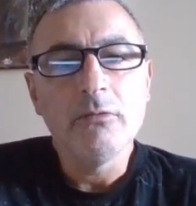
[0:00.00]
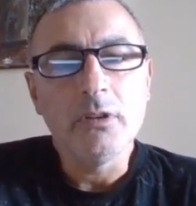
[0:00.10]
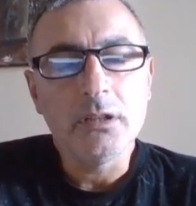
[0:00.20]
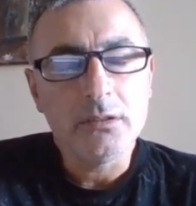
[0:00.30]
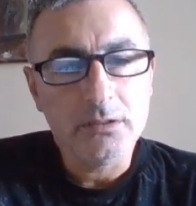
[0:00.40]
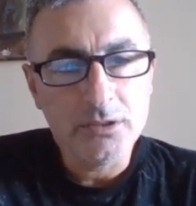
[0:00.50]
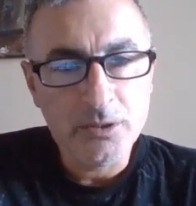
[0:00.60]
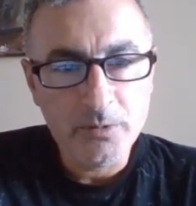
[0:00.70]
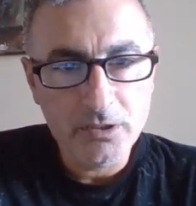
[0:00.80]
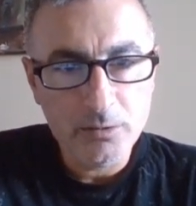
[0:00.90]
ve
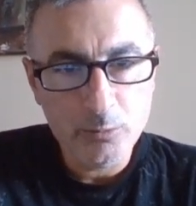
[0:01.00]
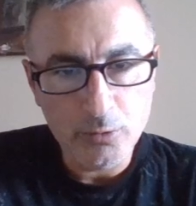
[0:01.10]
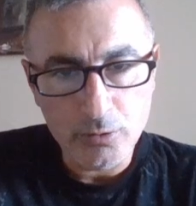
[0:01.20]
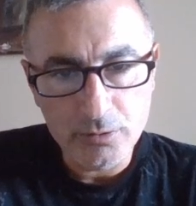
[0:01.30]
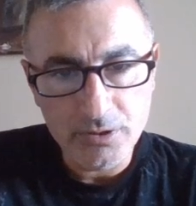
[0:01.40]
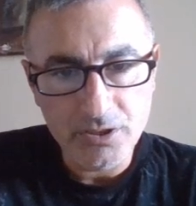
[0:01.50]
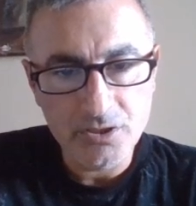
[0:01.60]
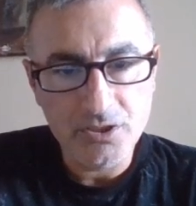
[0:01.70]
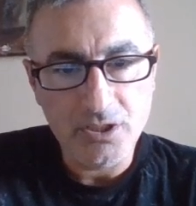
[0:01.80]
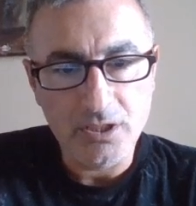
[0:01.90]
2024'ün
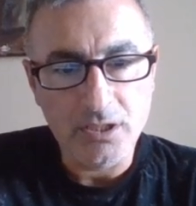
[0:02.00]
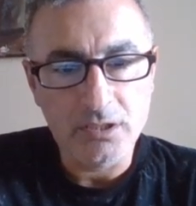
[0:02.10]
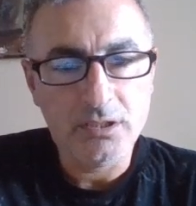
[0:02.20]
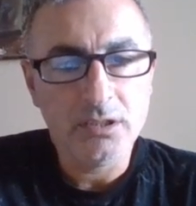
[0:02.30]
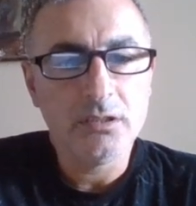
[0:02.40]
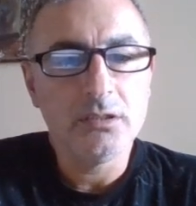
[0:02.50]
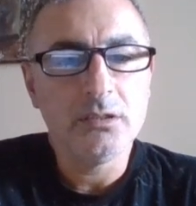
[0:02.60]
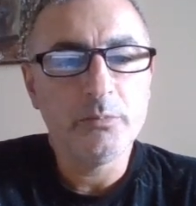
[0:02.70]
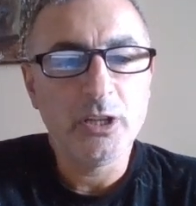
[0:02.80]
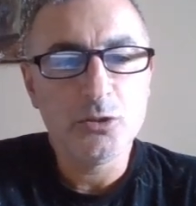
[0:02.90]
ikinci çeyreğinde
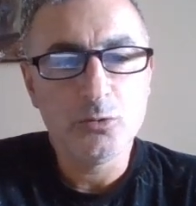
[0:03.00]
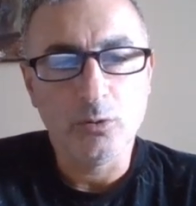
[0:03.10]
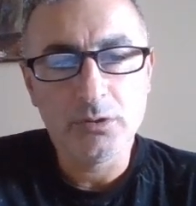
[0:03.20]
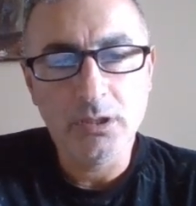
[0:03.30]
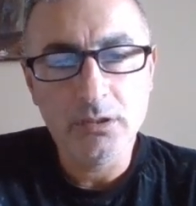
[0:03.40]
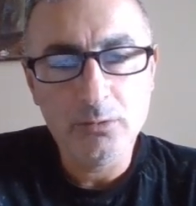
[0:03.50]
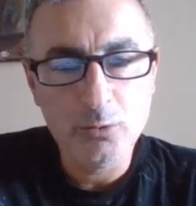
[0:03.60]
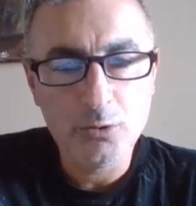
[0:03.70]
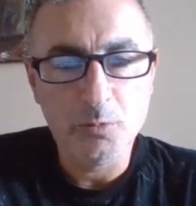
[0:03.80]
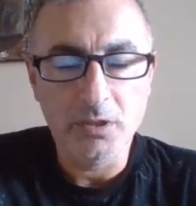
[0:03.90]

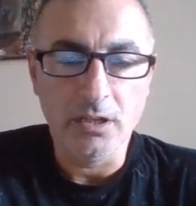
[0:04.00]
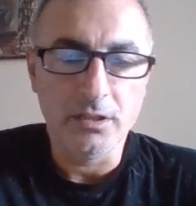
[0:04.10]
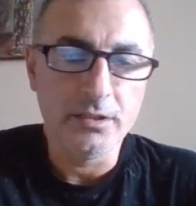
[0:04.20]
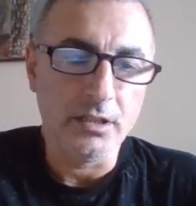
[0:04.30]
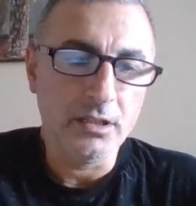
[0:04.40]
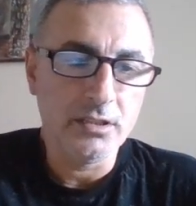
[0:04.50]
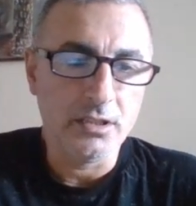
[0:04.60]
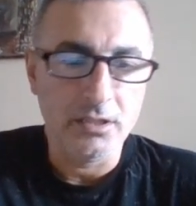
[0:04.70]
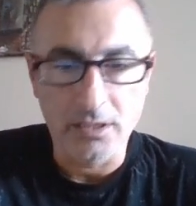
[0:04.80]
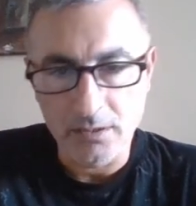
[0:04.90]
5.3 milyar liraya
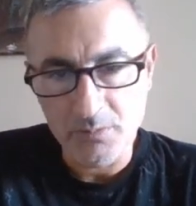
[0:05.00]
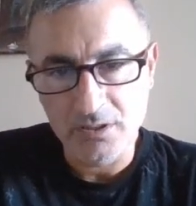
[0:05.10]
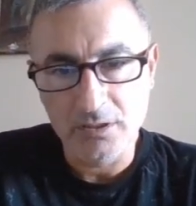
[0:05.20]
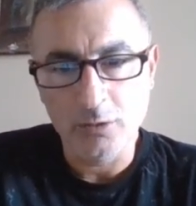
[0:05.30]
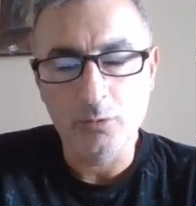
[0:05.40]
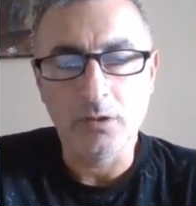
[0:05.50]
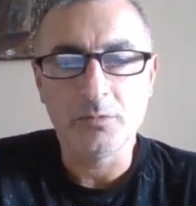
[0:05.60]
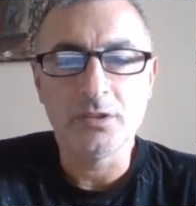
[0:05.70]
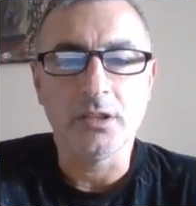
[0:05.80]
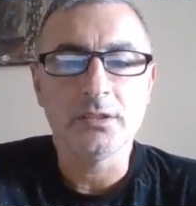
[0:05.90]
gerileyen bir net
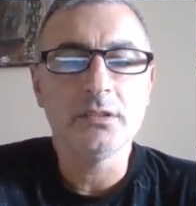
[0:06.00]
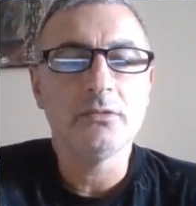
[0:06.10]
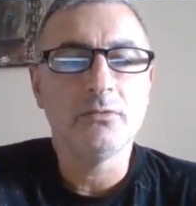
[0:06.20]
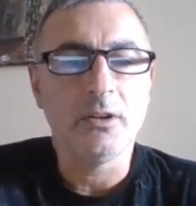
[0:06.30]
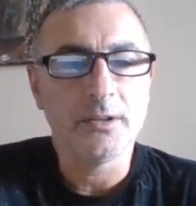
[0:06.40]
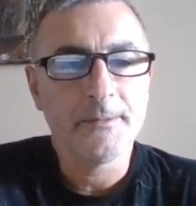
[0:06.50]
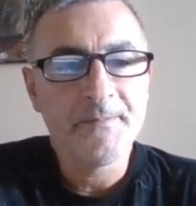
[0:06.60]
dönem karı var.